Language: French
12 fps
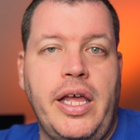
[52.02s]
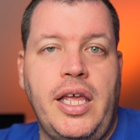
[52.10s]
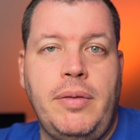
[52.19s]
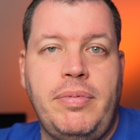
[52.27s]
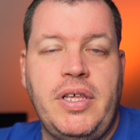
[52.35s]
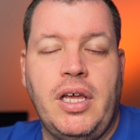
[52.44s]

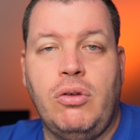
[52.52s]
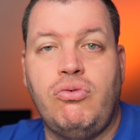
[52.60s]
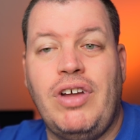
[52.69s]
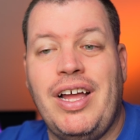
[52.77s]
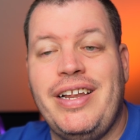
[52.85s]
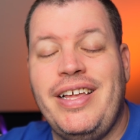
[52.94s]
eh bien en tout
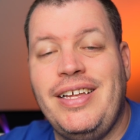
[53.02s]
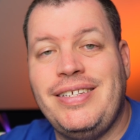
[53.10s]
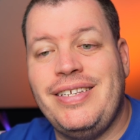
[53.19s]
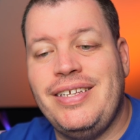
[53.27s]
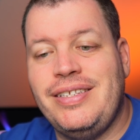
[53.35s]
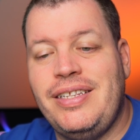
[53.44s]
cas les
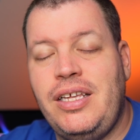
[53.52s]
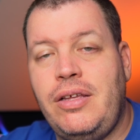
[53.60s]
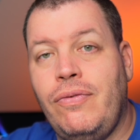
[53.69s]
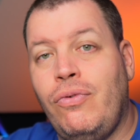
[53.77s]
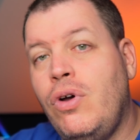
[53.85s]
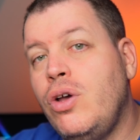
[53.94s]
SSD
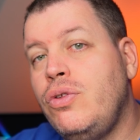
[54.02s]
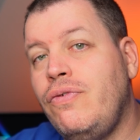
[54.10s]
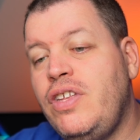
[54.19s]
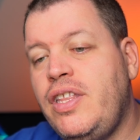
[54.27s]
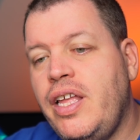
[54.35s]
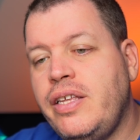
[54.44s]
vont à une
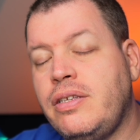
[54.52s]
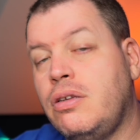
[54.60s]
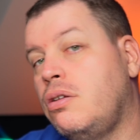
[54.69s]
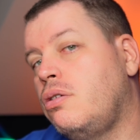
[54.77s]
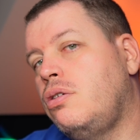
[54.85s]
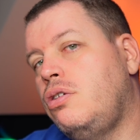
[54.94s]
vitesse
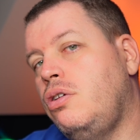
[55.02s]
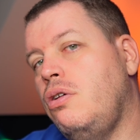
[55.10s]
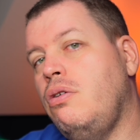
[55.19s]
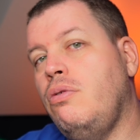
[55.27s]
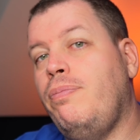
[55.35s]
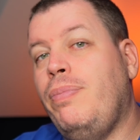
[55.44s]

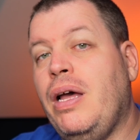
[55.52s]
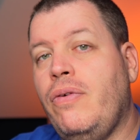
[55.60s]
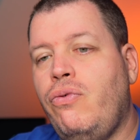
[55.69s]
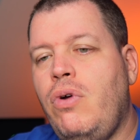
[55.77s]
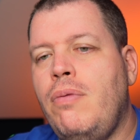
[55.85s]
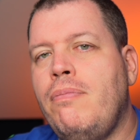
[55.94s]
que
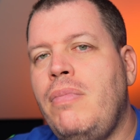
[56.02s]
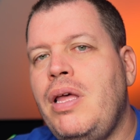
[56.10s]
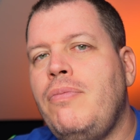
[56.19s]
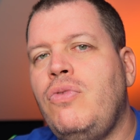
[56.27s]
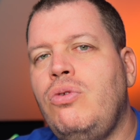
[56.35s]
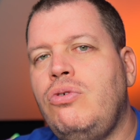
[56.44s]
parfois
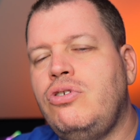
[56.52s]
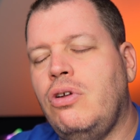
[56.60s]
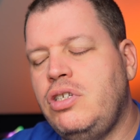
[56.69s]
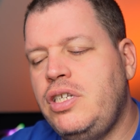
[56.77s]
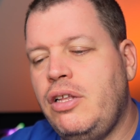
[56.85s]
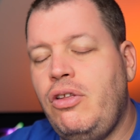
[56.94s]
même nos
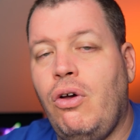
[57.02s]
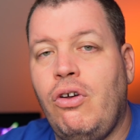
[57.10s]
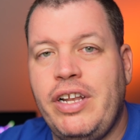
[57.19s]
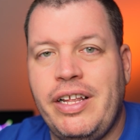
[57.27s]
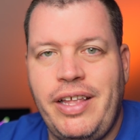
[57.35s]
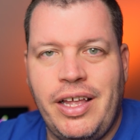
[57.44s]
ordinateurs
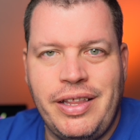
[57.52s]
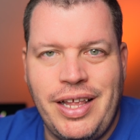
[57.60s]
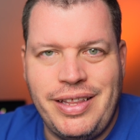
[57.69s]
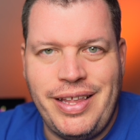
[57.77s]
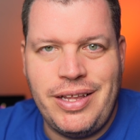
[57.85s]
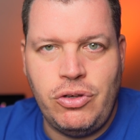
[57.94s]
en interne
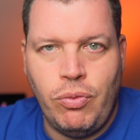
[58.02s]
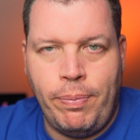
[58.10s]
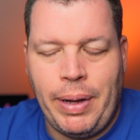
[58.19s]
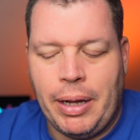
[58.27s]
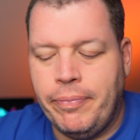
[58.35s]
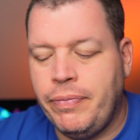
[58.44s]
n'atteignent
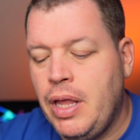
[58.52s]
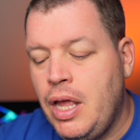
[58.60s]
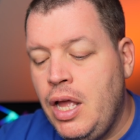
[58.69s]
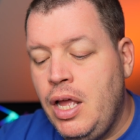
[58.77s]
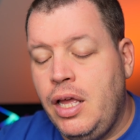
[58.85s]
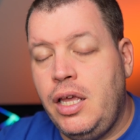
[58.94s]
pas.
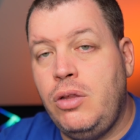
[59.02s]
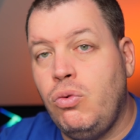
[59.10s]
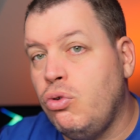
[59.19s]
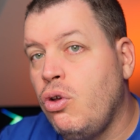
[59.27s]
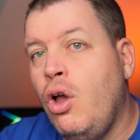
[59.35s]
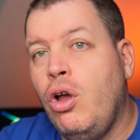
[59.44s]
Et
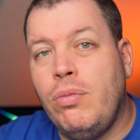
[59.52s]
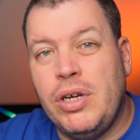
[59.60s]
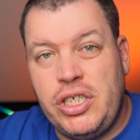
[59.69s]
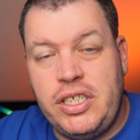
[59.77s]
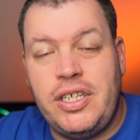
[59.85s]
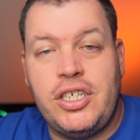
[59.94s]
donc, bah,
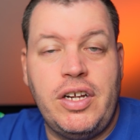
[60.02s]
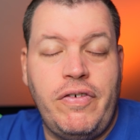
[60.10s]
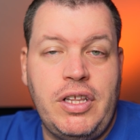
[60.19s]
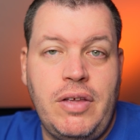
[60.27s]
je disais que j'avais